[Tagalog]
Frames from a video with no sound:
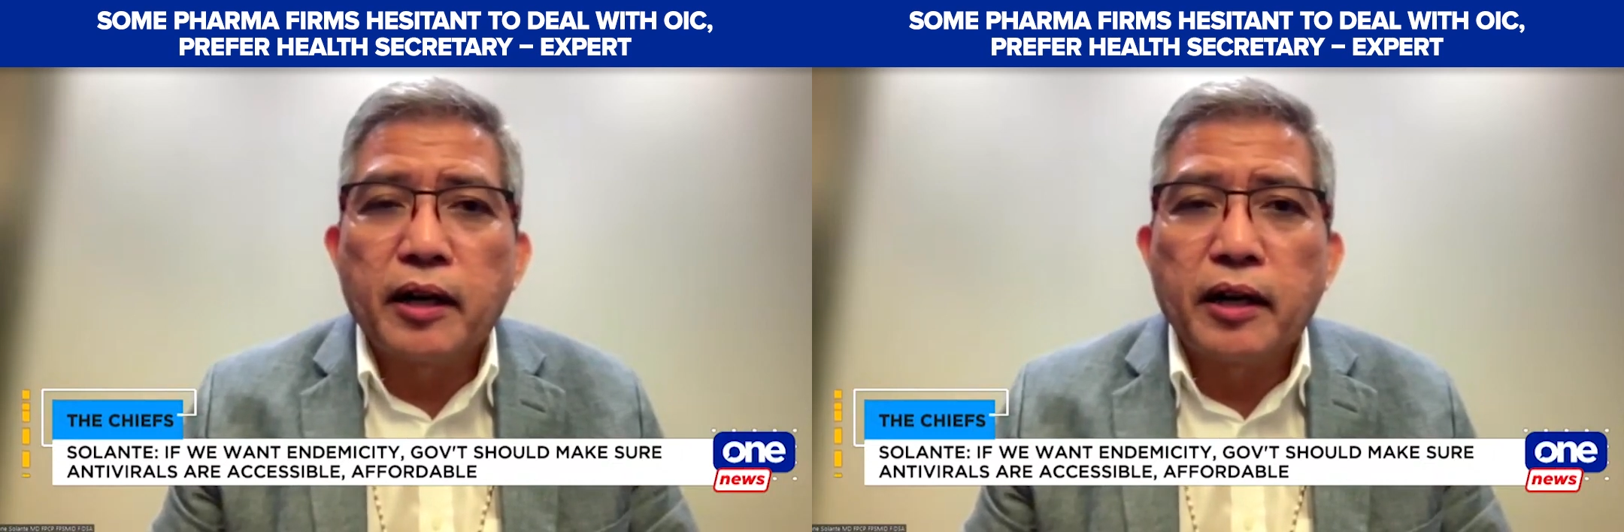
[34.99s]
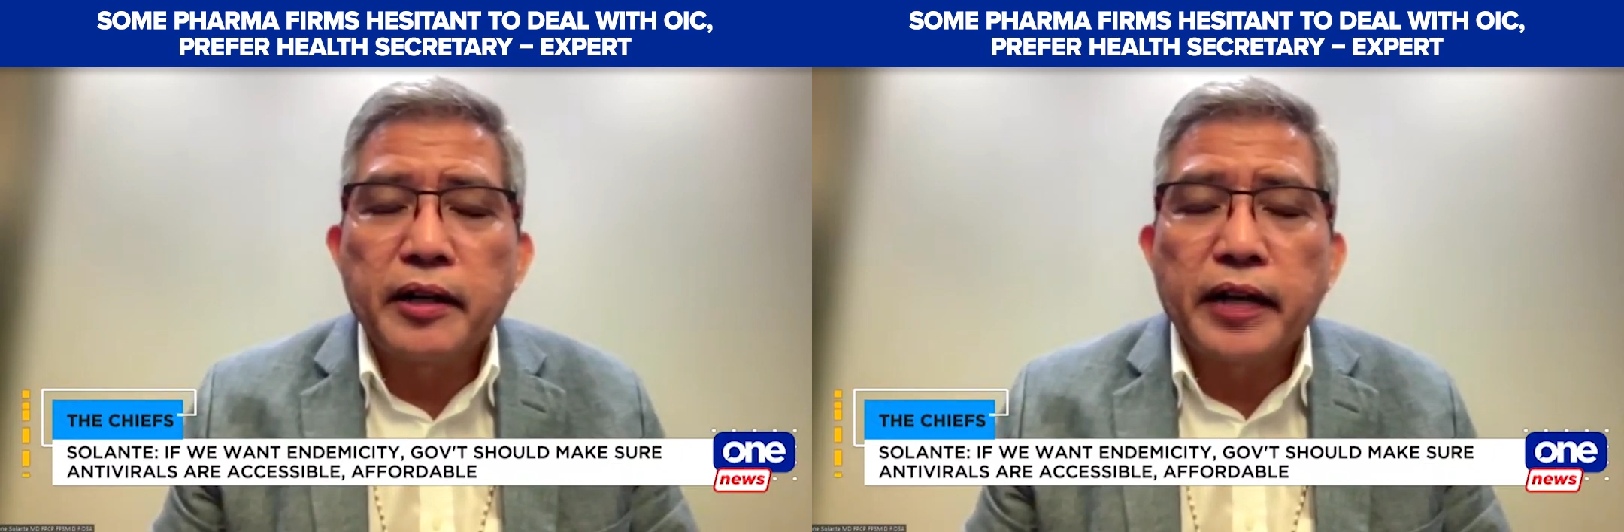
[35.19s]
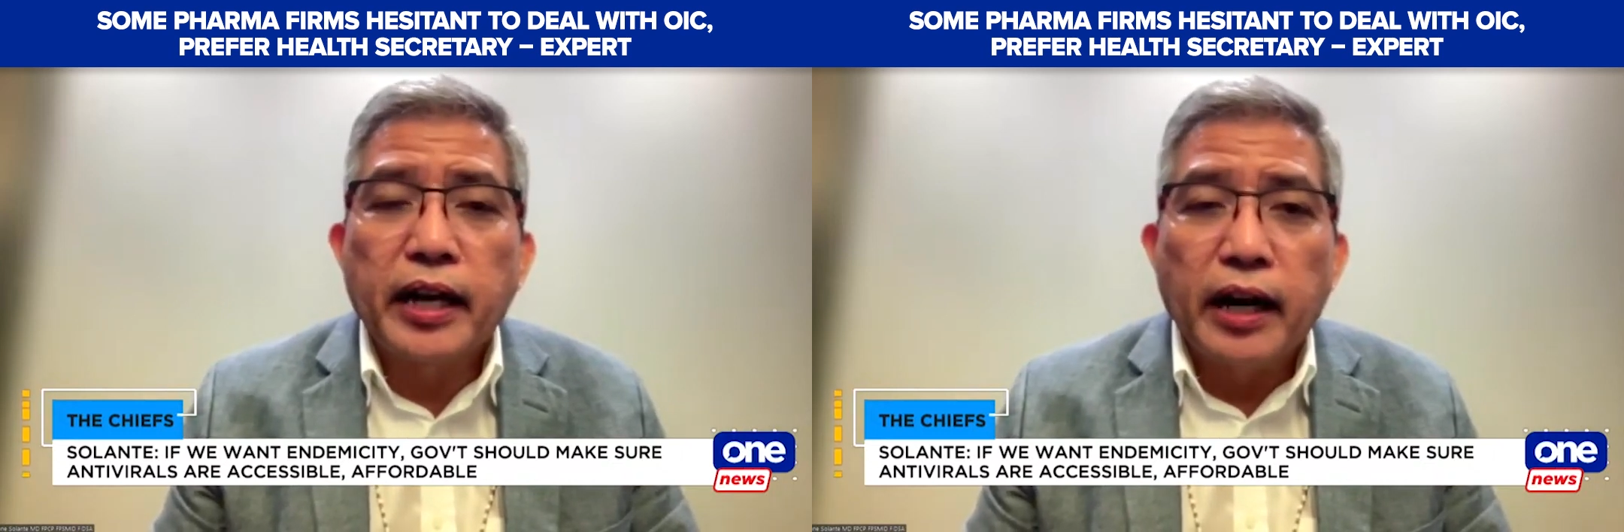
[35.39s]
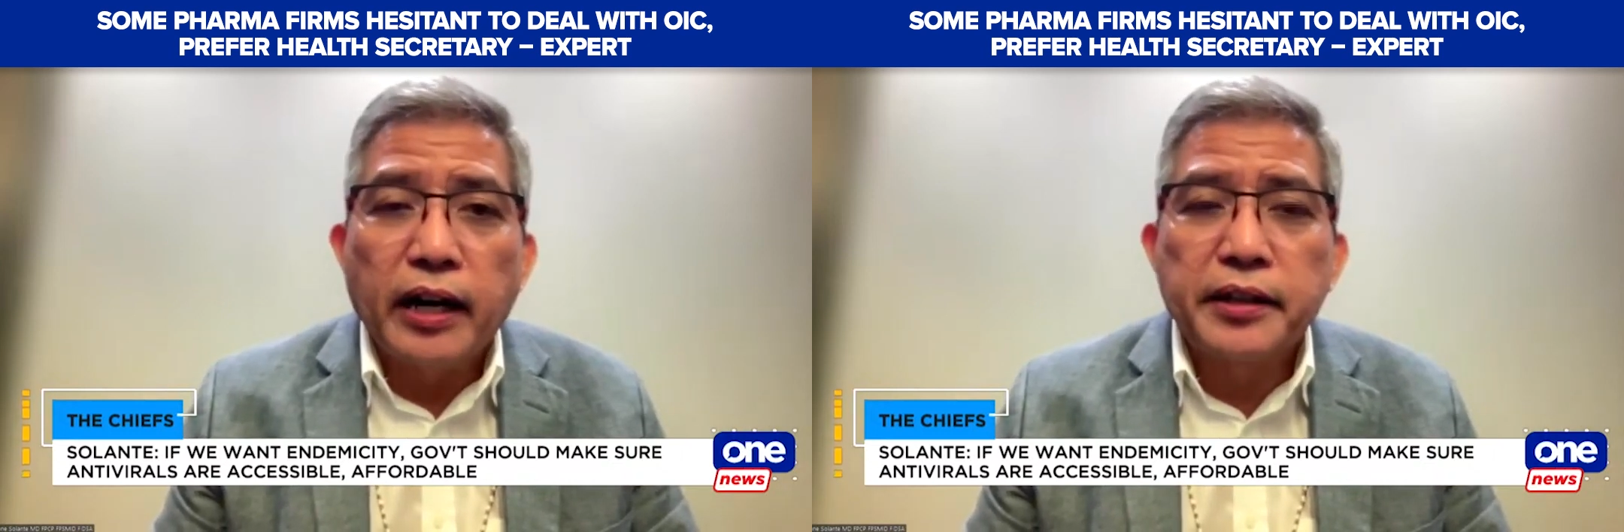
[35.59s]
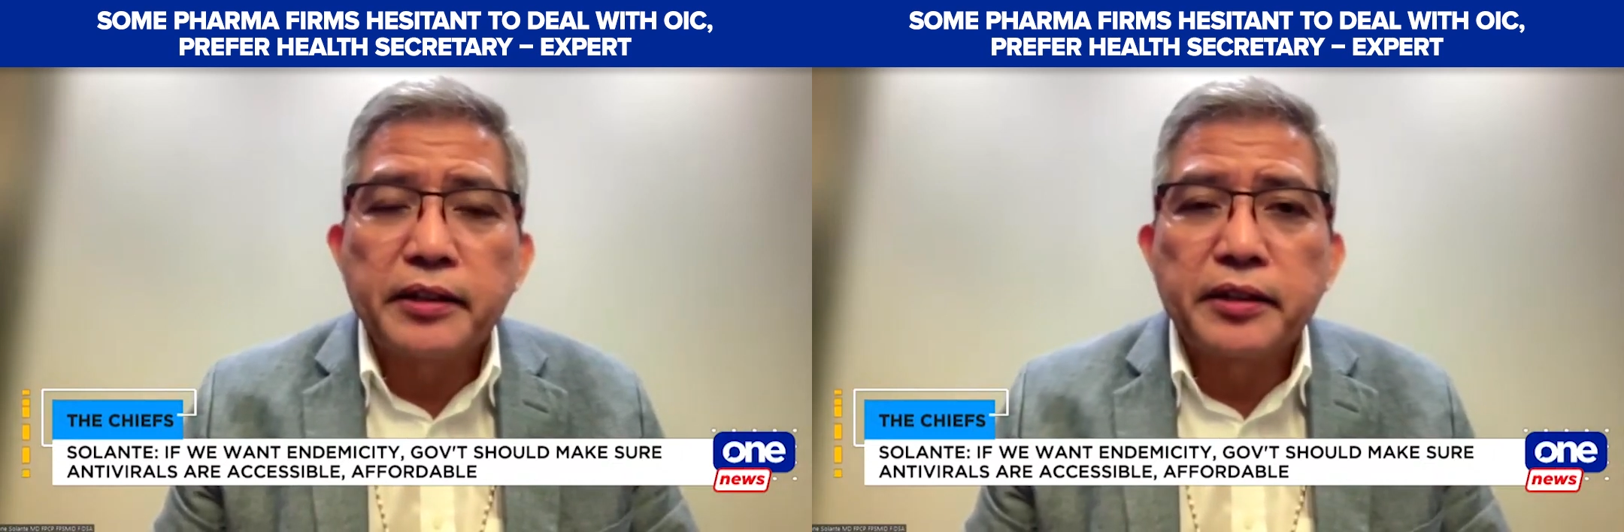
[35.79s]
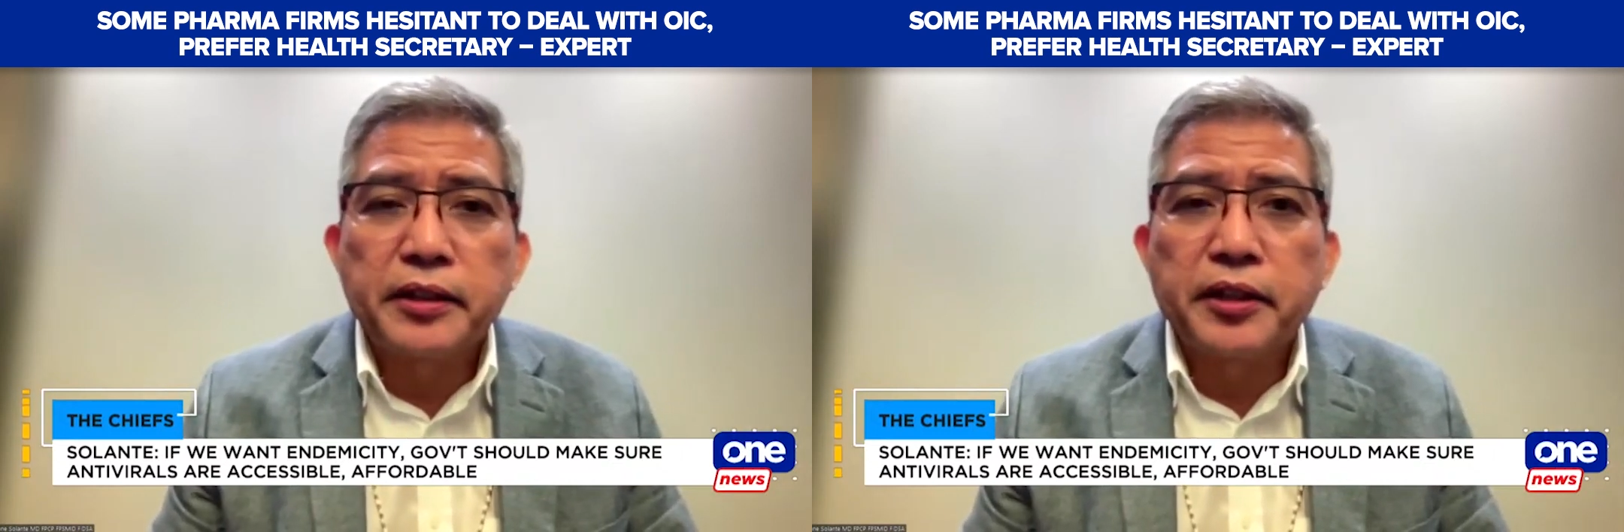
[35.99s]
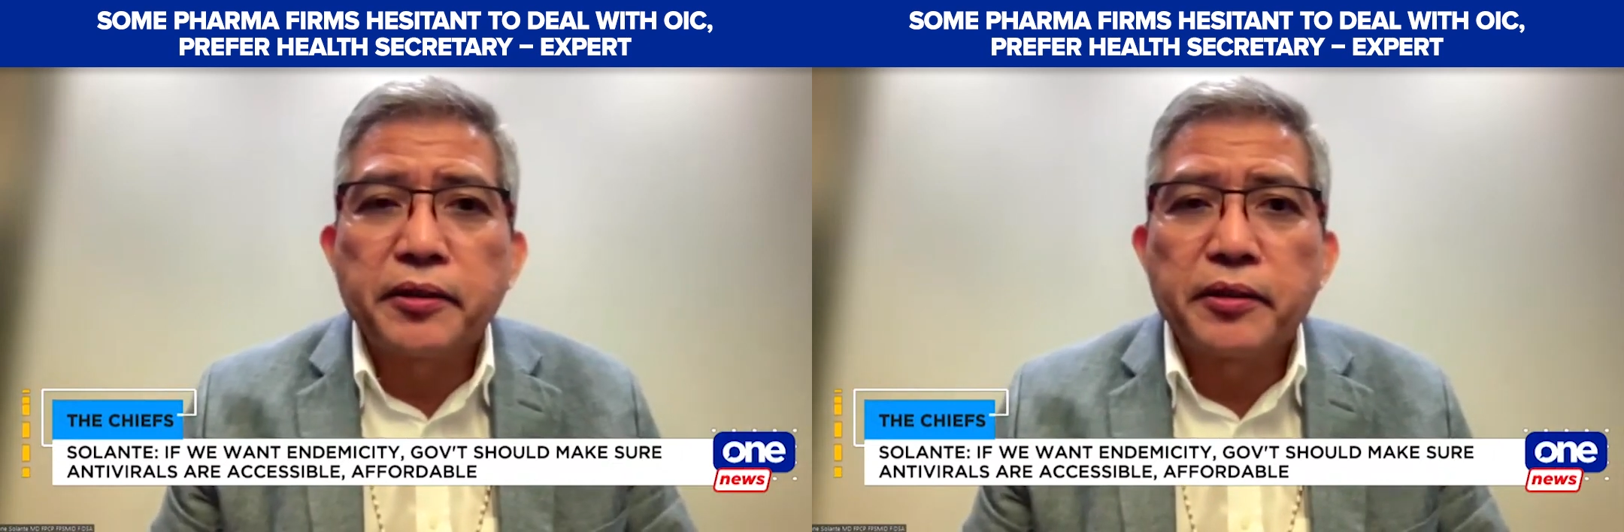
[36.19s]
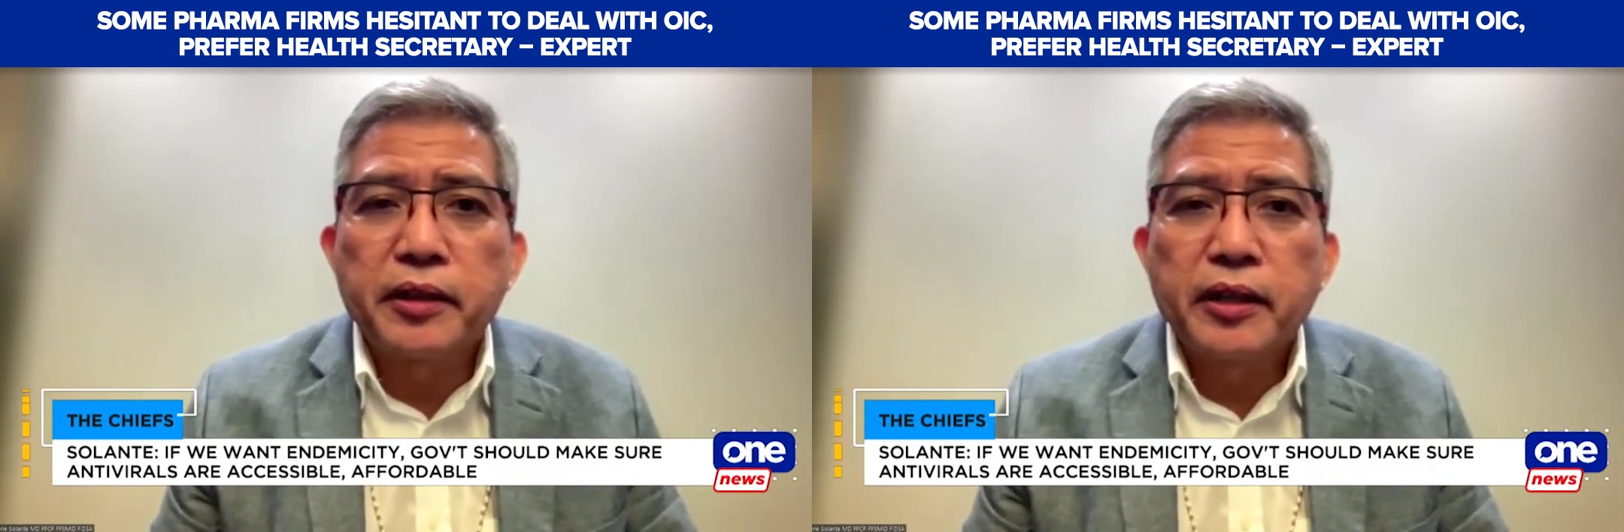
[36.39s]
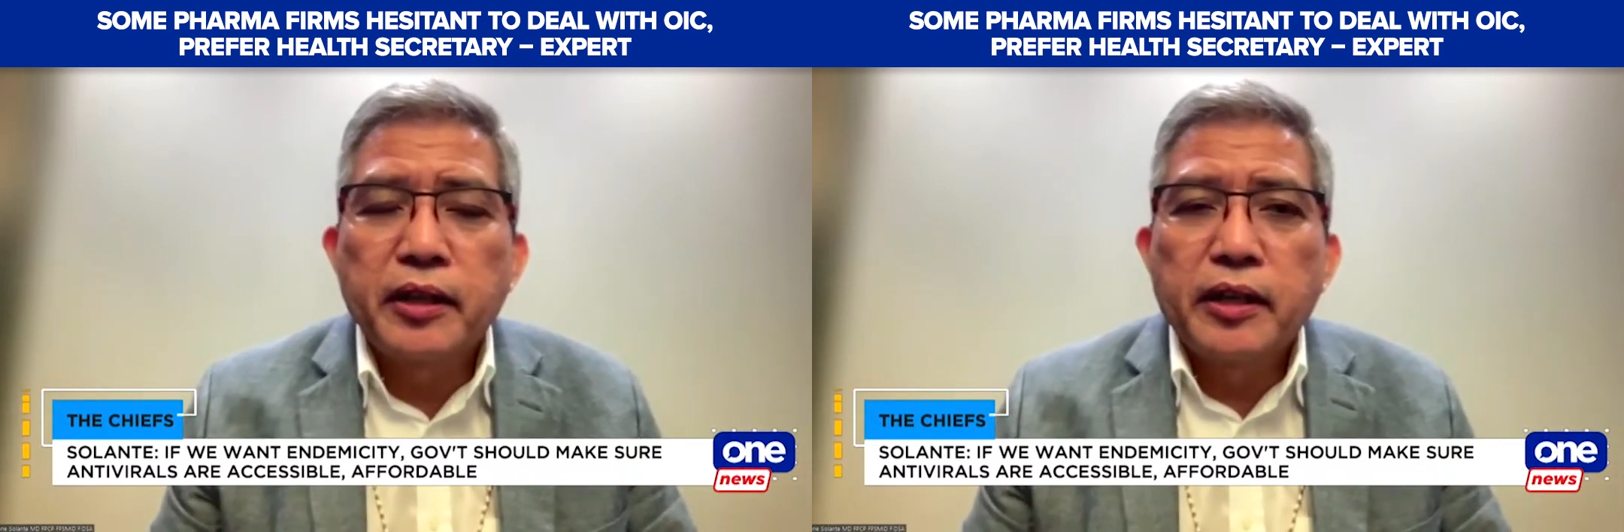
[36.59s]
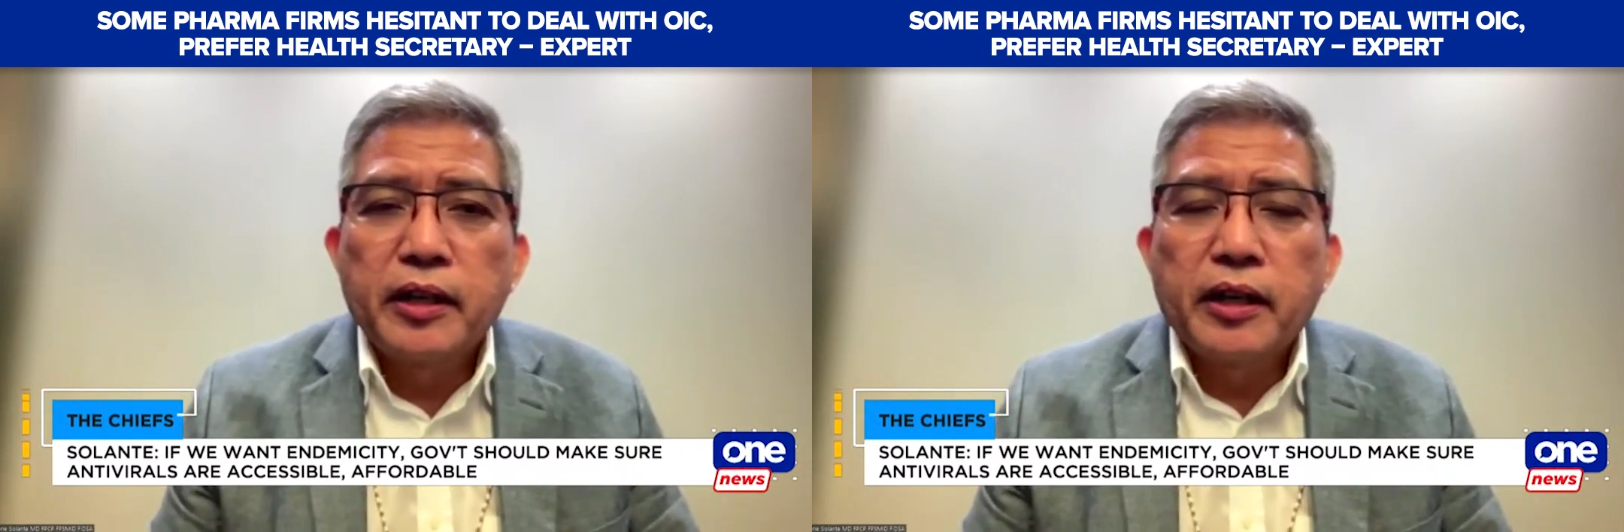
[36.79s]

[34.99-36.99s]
uh, kailangan natin ngayon,